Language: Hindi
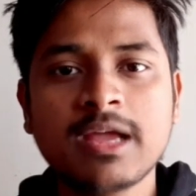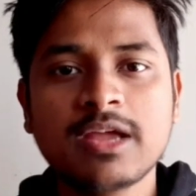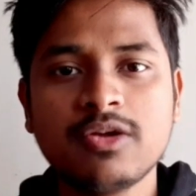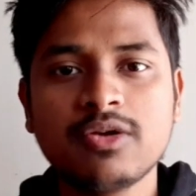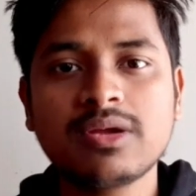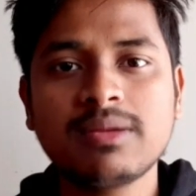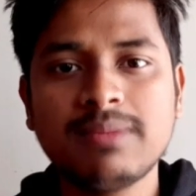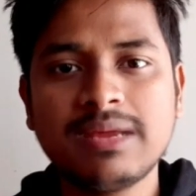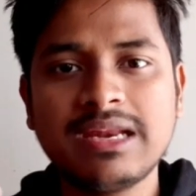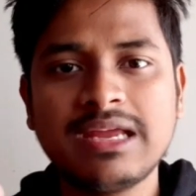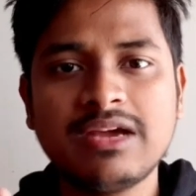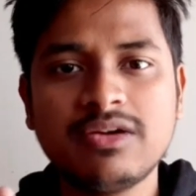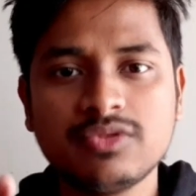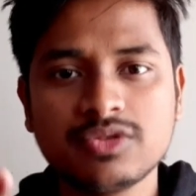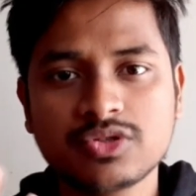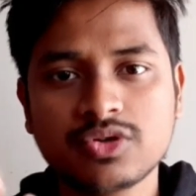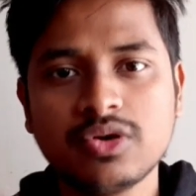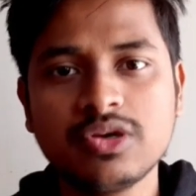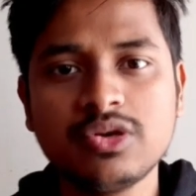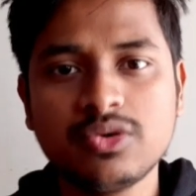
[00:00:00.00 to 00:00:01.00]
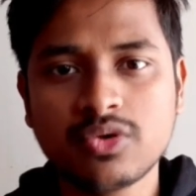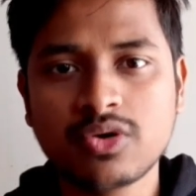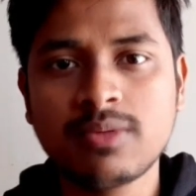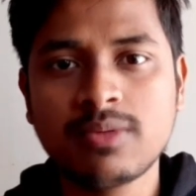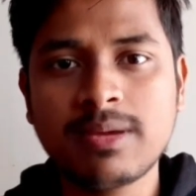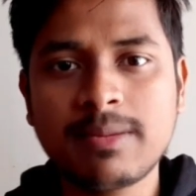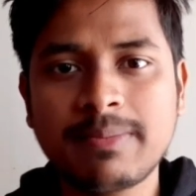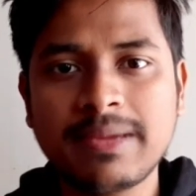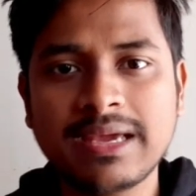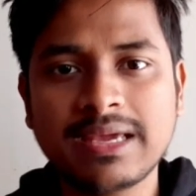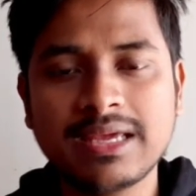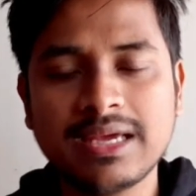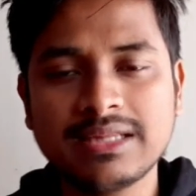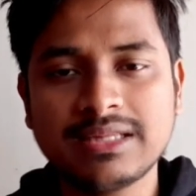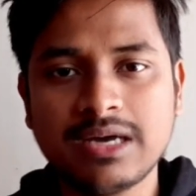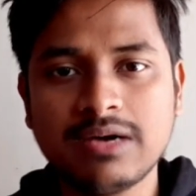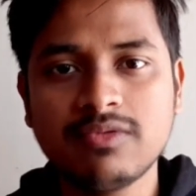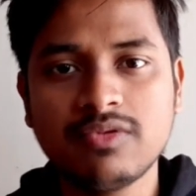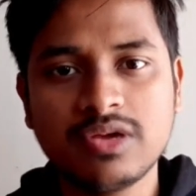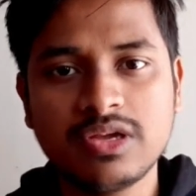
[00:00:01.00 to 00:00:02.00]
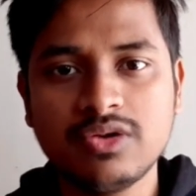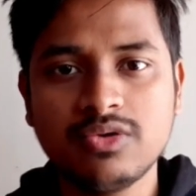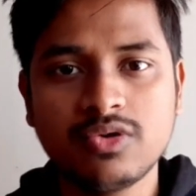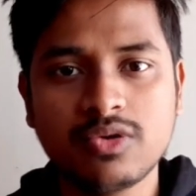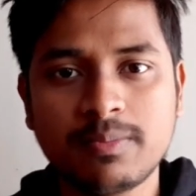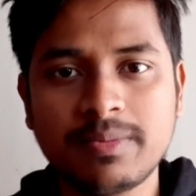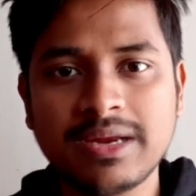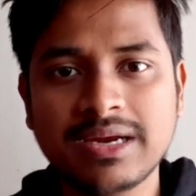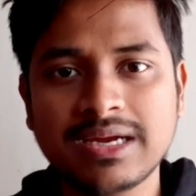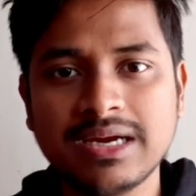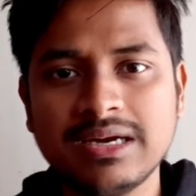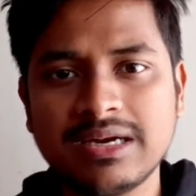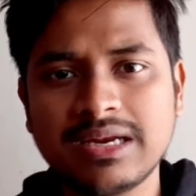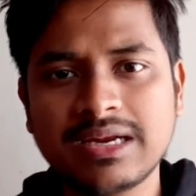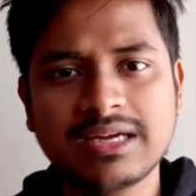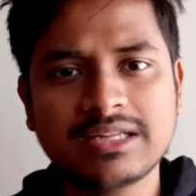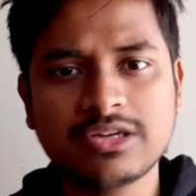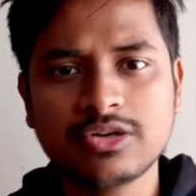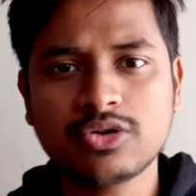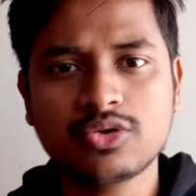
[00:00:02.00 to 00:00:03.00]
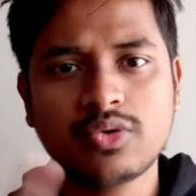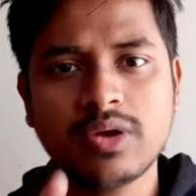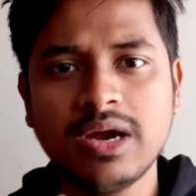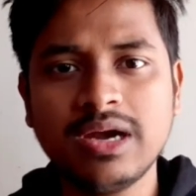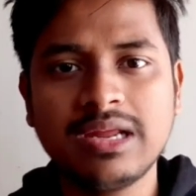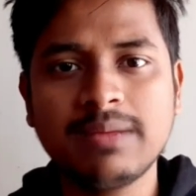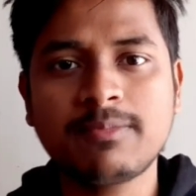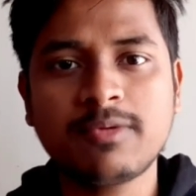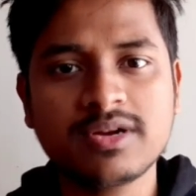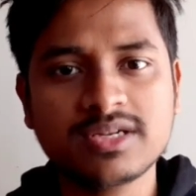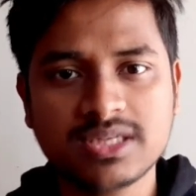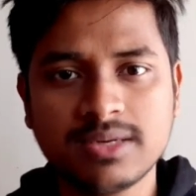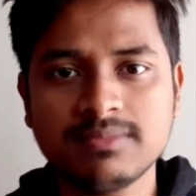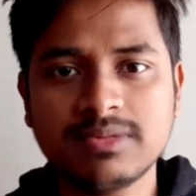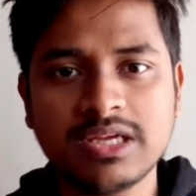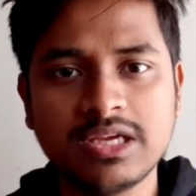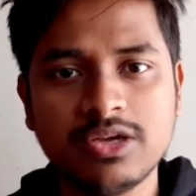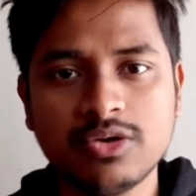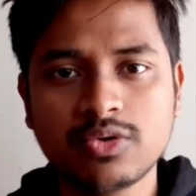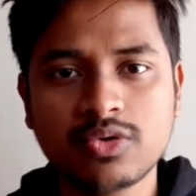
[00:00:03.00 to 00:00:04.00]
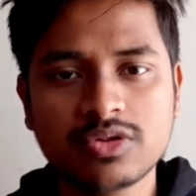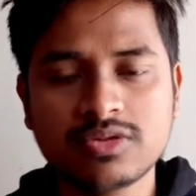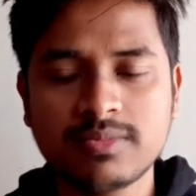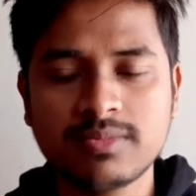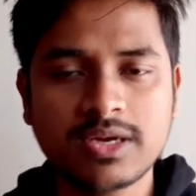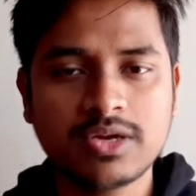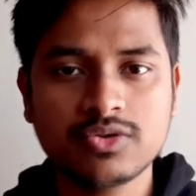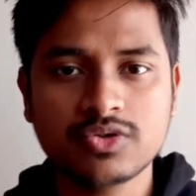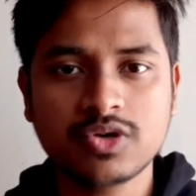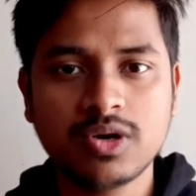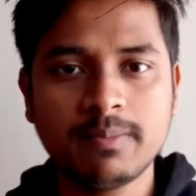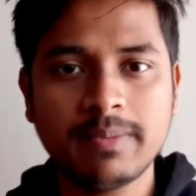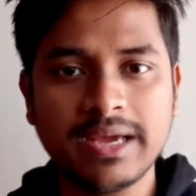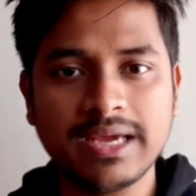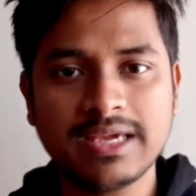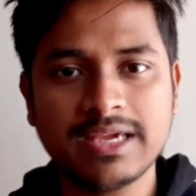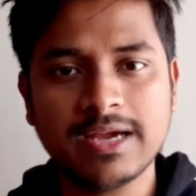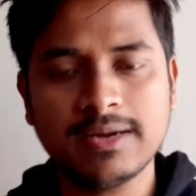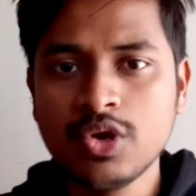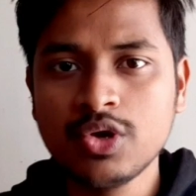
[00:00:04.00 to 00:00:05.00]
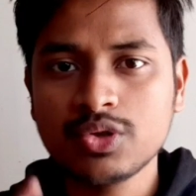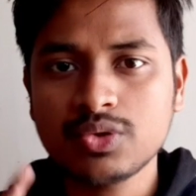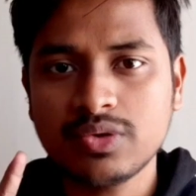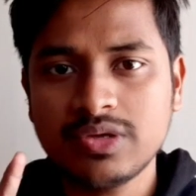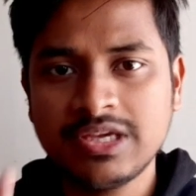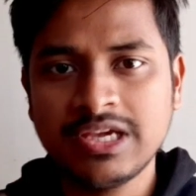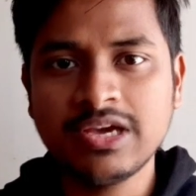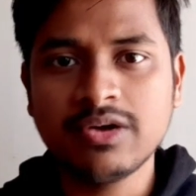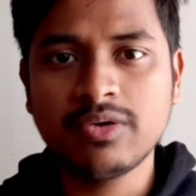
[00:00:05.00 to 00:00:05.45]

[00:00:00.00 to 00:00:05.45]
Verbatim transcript: क्योंकि मैंने उसको यूरो में पे किया था वो यूरोपियन कंट्री का था तो ट्वेंटी पॉइंट समथिंग यूरोज मैंने उसको पे किया तो ये